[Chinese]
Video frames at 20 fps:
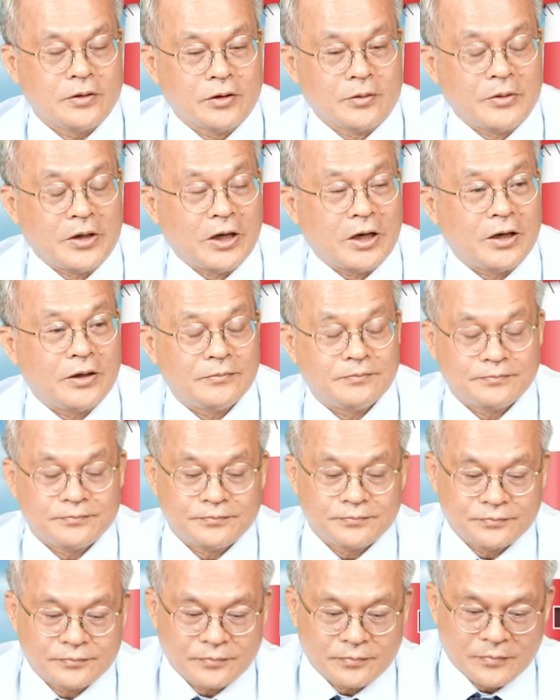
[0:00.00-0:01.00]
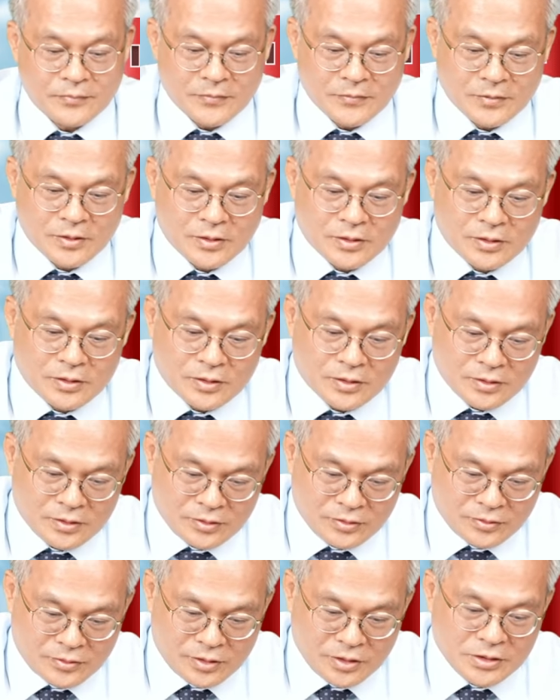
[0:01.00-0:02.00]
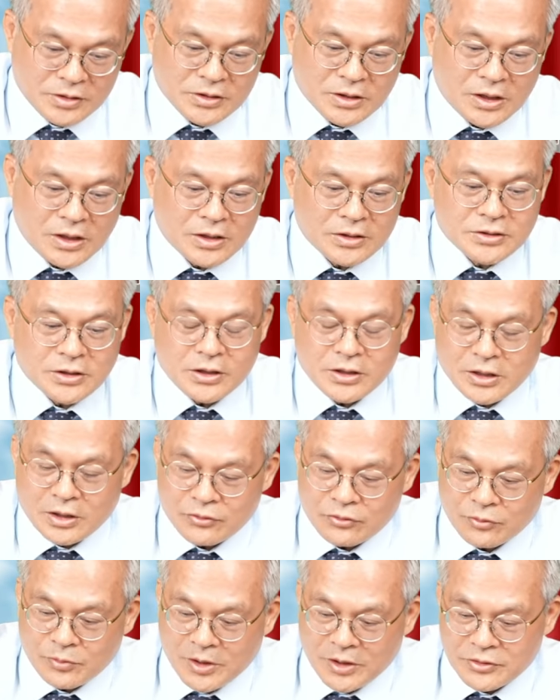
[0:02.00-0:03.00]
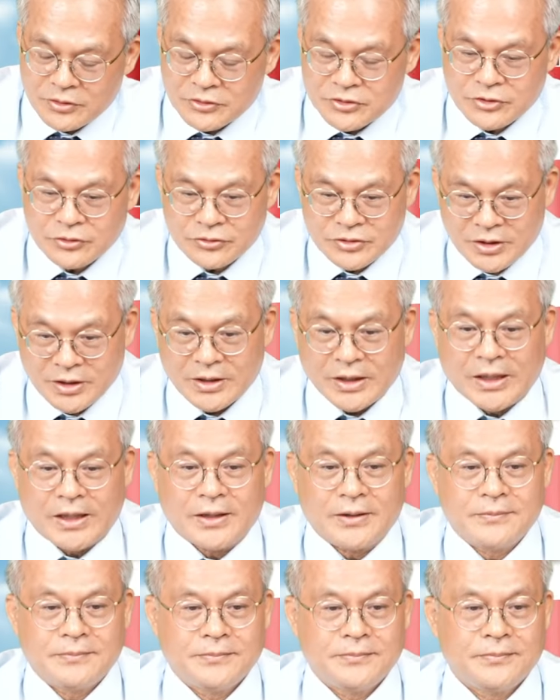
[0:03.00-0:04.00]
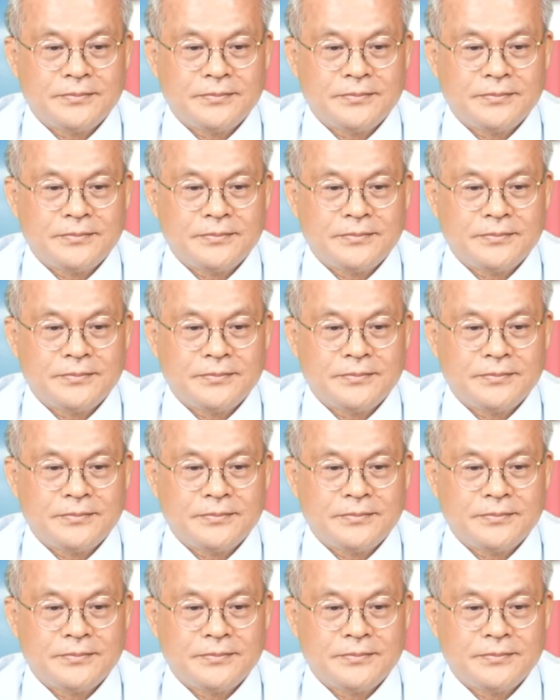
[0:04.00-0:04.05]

有没有？跟你讲啊，这一档股票要修正了。